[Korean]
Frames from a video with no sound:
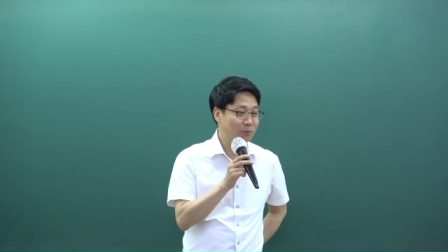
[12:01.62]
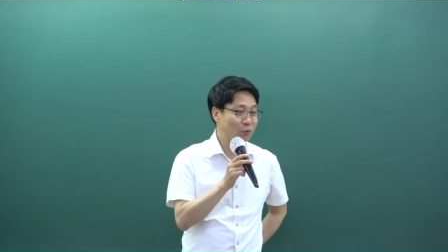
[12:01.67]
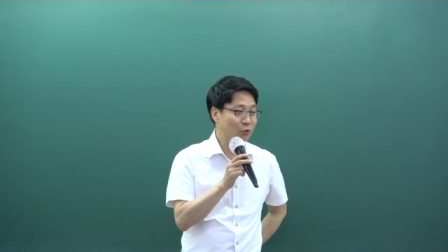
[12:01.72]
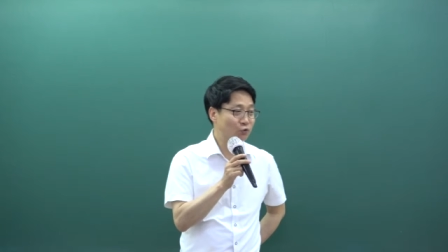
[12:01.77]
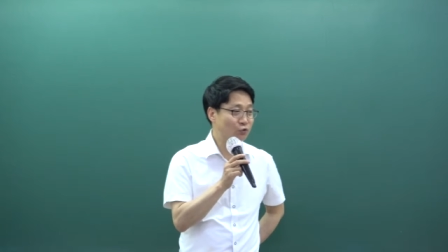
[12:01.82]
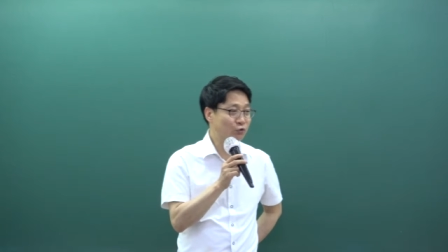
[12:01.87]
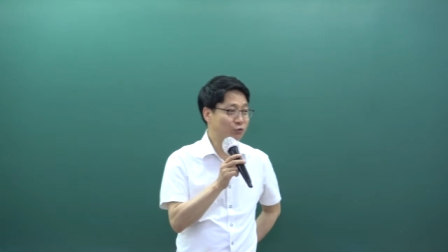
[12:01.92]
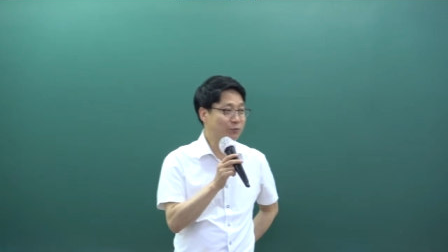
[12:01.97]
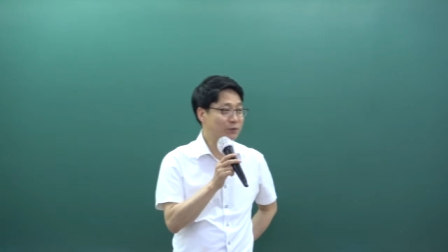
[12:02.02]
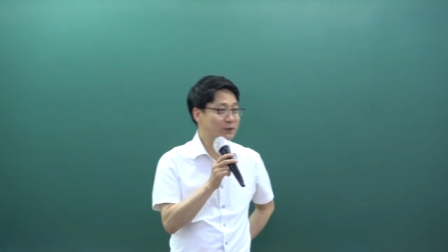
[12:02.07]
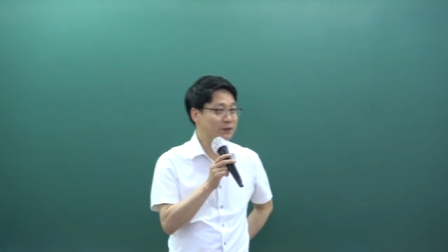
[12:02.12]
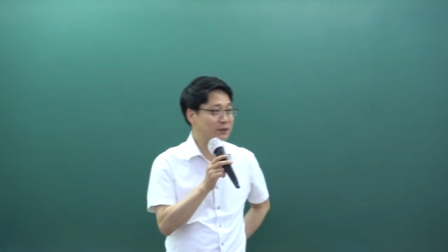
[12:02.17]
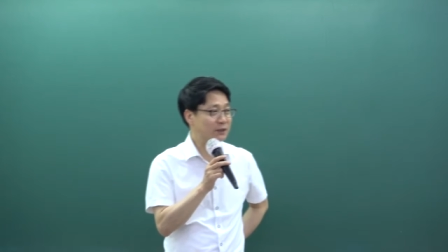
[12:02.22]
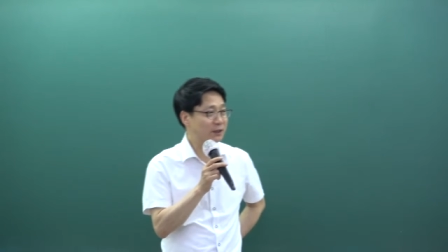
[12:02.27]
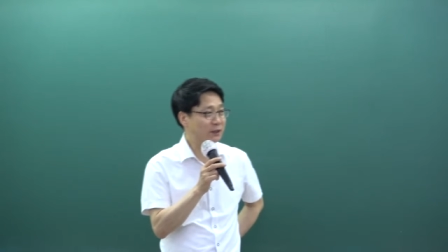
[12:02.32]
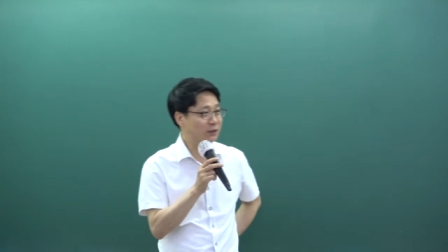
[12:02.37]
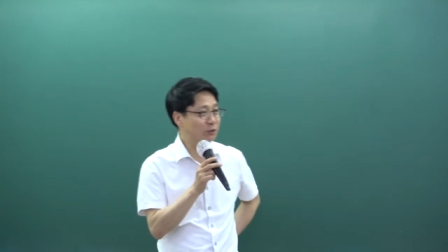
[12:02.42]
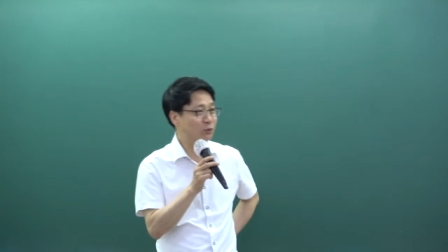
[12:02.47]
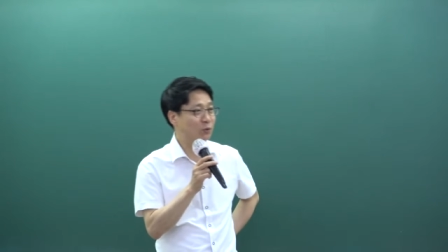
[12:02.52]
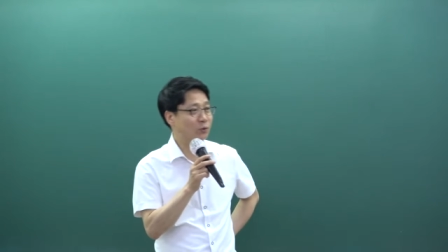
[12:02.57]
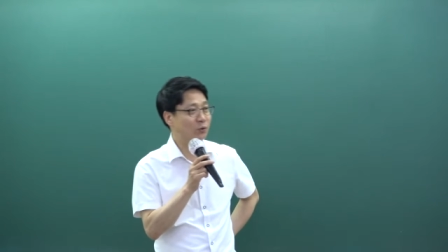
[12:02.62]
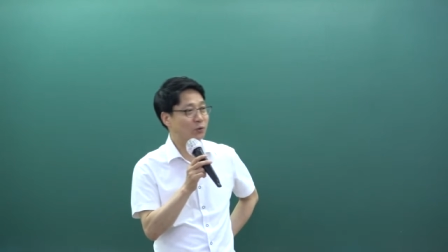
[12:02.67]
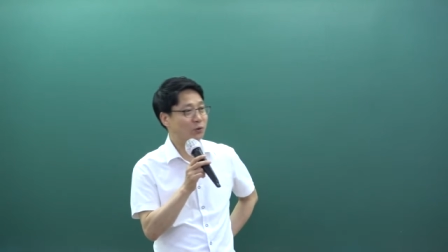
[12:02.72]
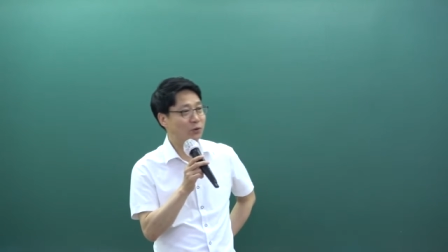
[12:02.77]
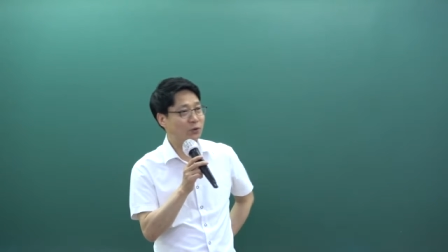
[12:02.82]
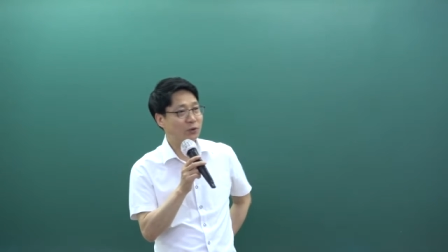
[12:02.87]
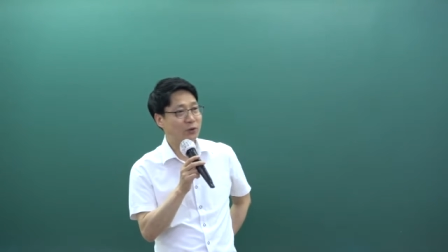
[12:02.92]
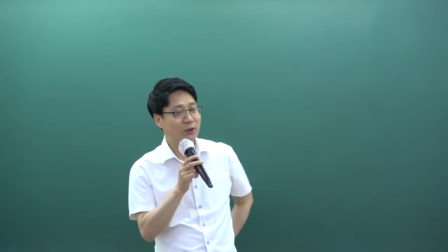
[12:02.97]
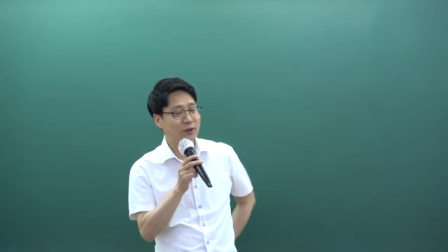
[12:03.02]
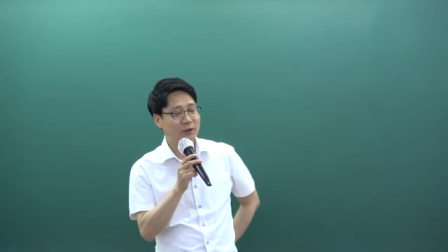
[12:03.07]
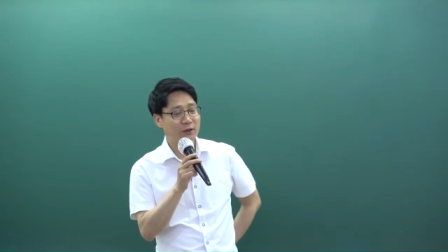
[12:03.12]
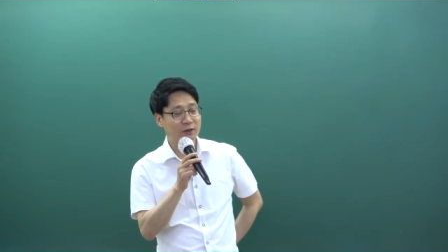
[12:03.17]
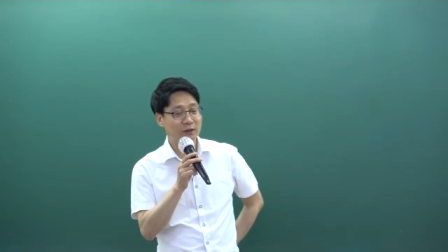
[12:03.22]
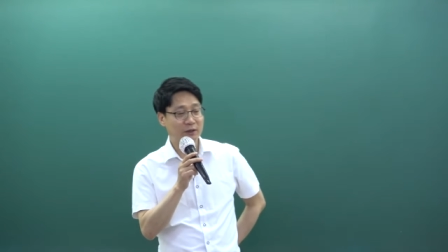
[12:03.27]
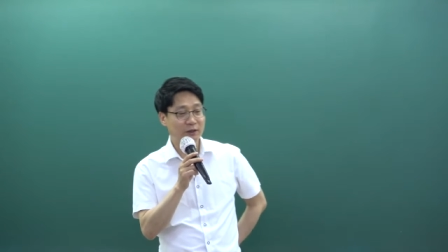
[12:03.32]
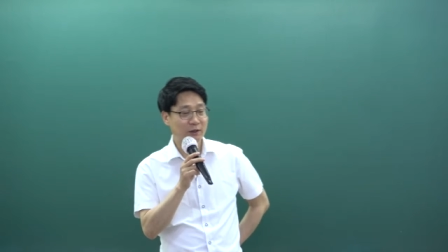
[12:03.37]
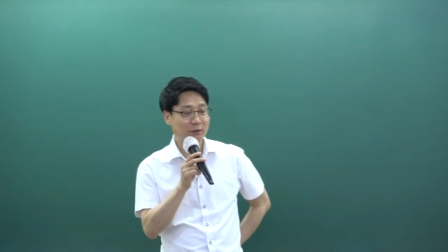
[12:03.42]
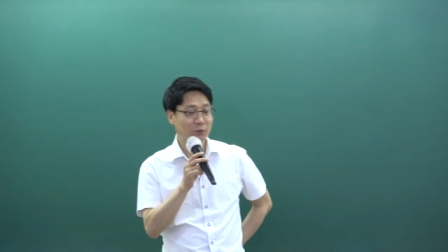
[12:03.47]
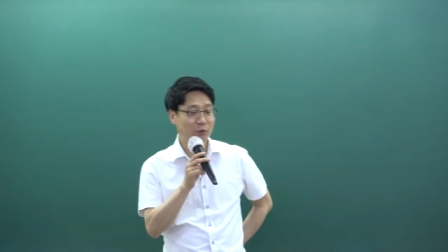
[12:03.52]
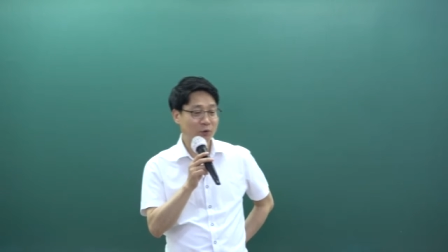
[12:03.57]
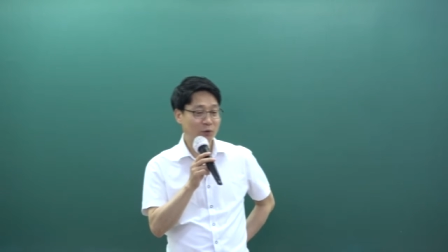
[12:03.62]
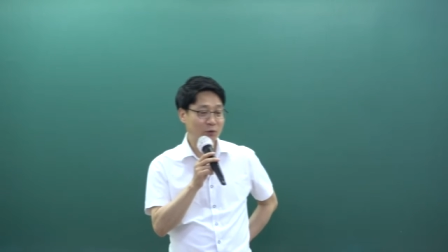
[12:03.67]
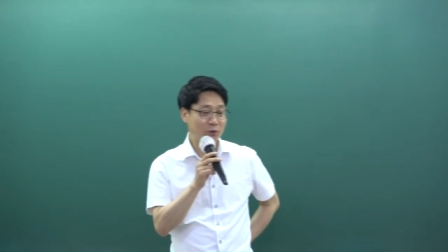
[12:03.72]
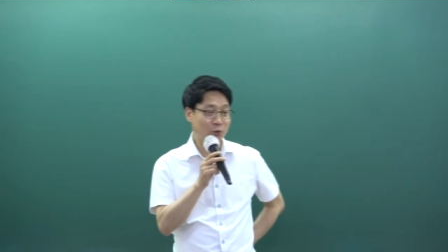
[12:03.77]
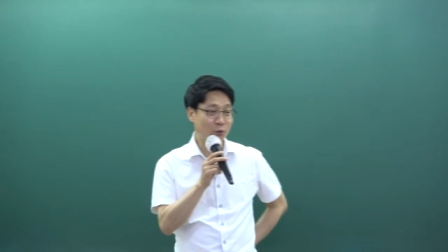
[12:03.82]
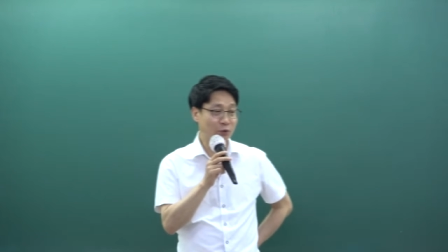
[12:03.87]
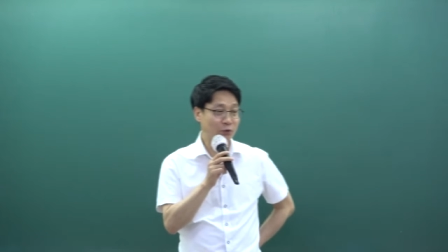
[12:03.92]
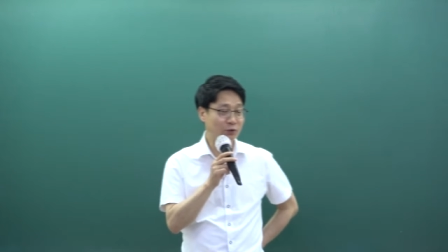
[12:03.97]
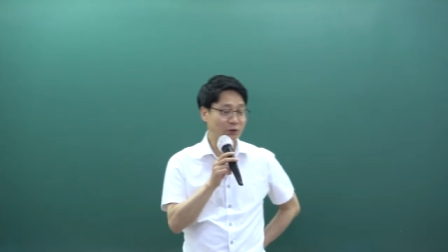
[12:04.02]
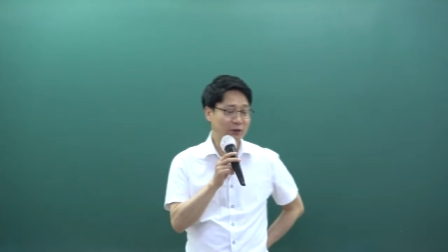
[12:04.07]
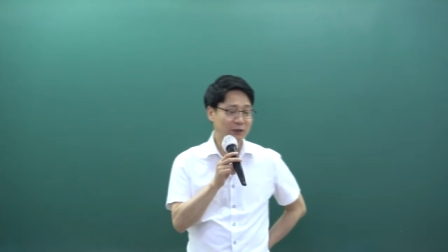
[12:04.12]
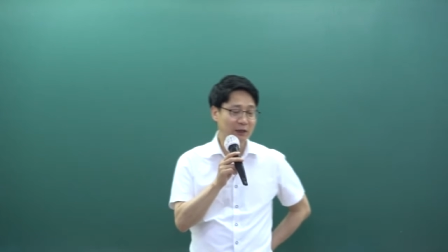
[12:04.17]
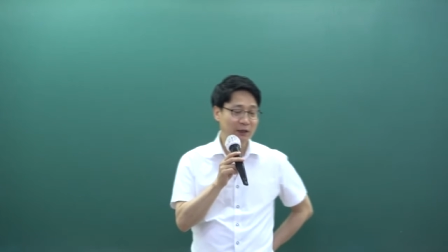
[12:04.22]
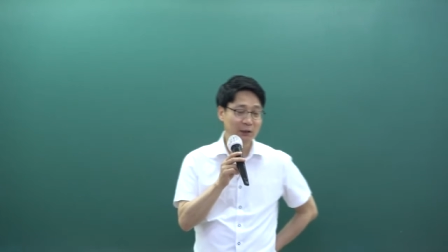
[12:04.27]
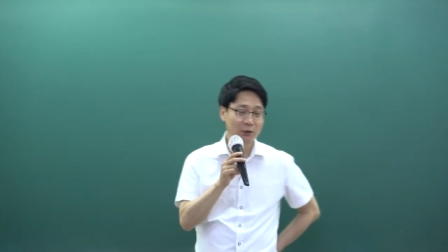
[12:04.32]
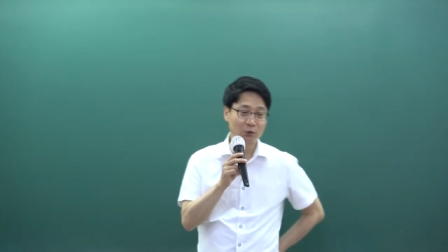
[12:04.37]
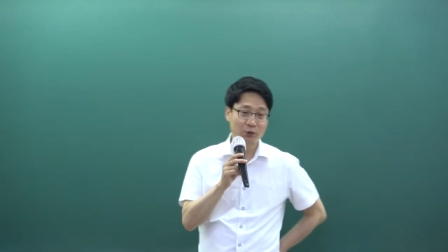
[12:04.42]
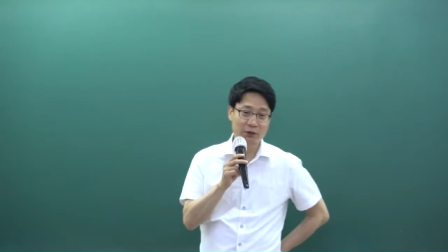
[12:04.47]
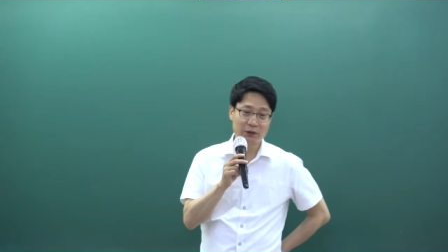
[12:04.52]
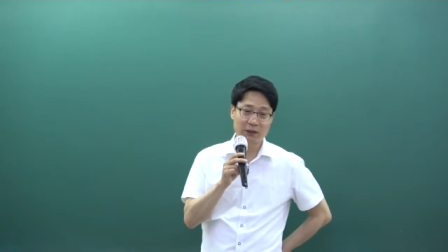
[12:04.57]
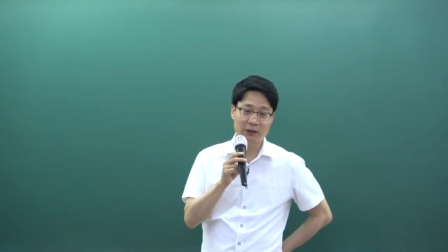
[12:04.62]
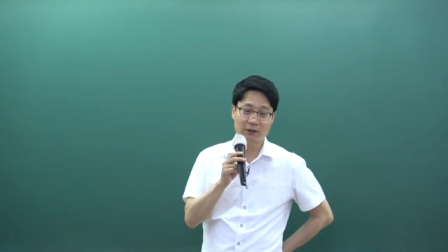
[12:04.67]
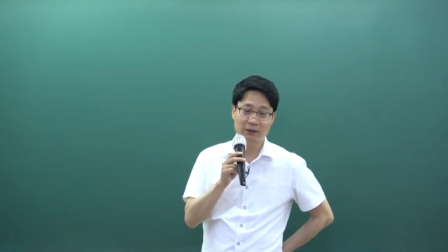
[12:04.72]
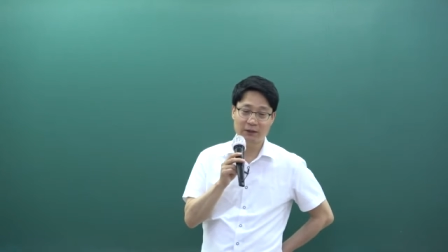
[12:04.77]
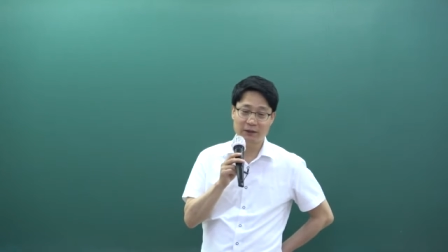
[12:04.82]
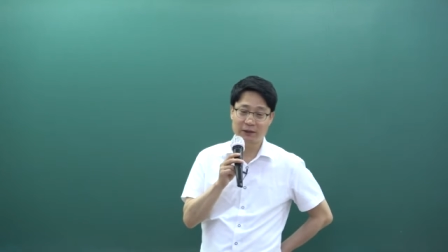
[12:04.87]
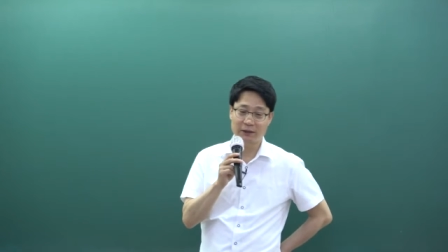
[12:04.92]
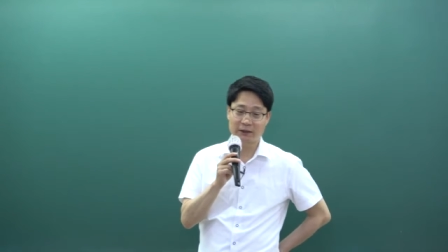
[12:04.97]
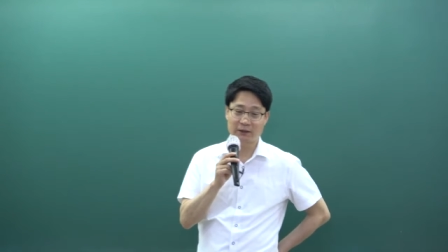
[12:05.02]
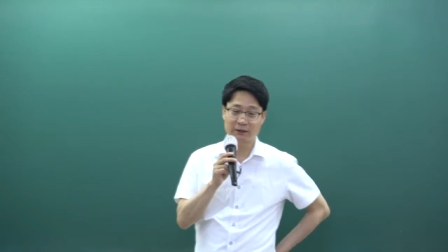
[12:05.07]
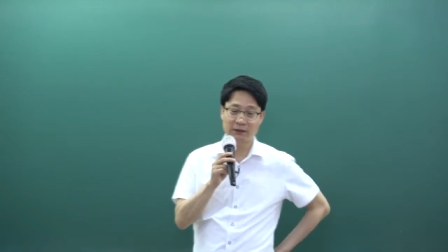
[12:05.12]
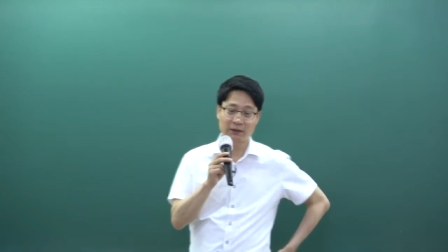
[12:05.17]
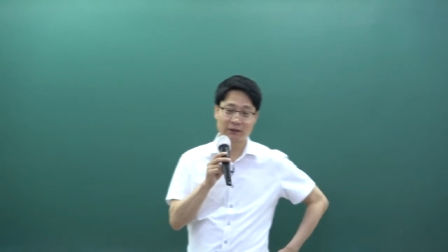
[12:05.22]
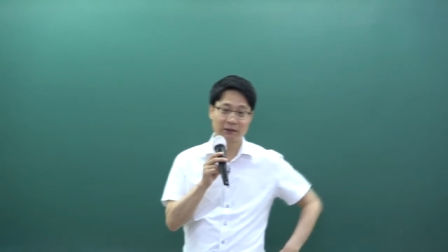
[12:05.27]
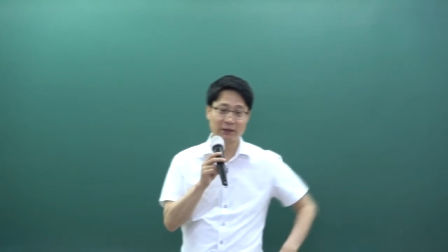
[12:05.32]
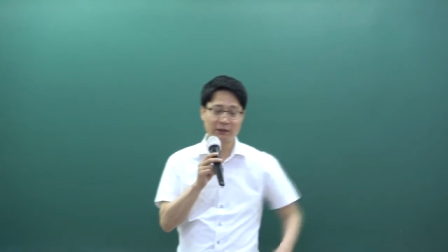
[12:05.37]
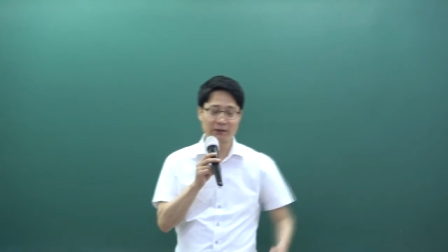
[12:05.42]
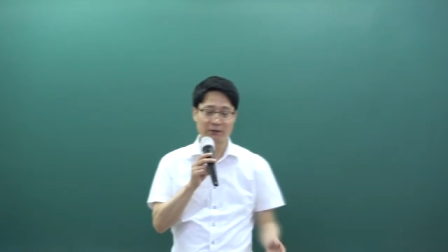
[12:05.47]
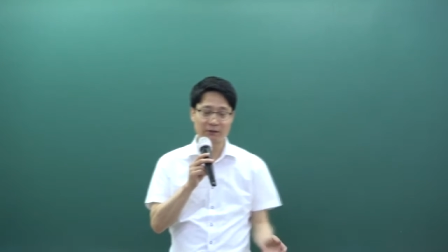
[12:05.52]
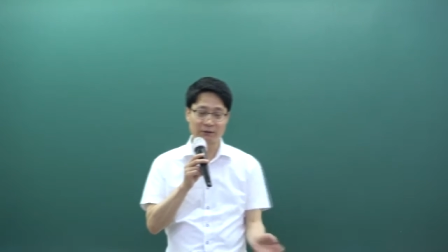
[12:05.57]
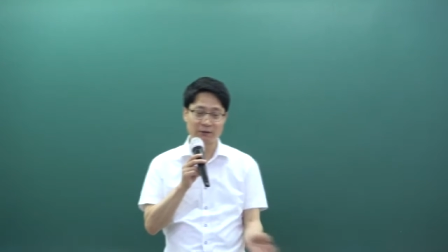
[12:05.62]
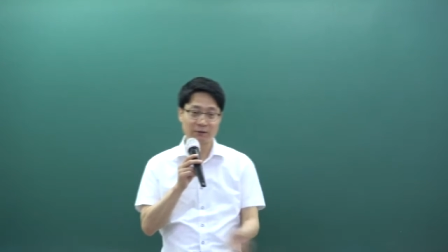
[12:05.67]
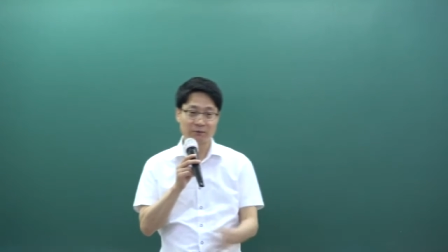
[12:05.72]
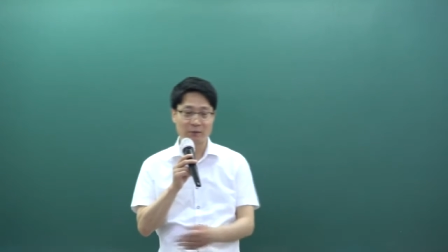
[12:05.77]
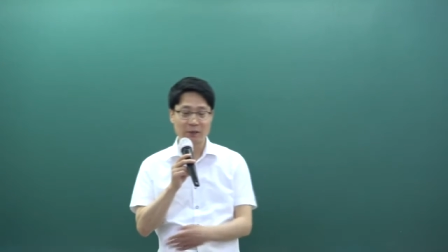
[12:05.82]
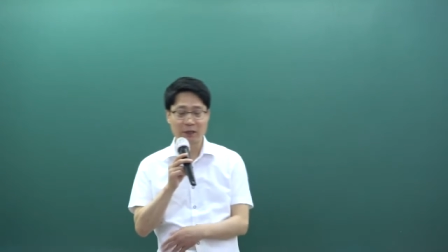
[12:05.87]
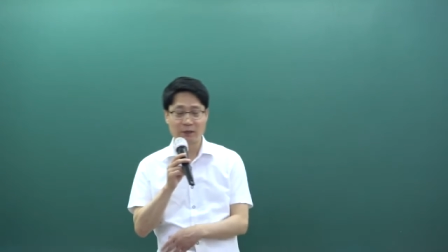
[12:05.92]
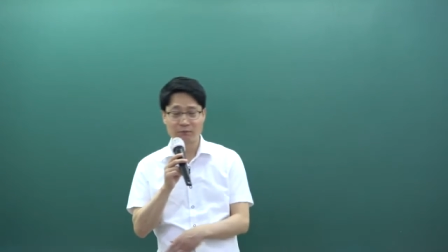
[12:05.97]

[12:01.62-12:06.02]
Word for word: 뭐 주민세도 이렇게 뭐 고의소가 날라오긴 하는데 일단 걔네들은